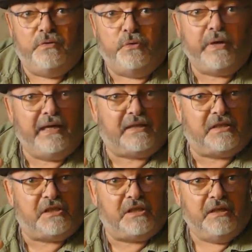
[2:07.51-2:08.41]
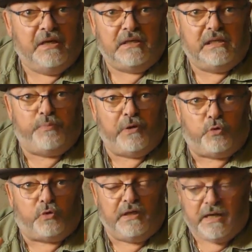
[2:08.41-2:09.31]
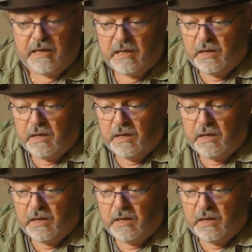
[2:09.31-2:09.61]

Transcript: non électrique qui peut être utile.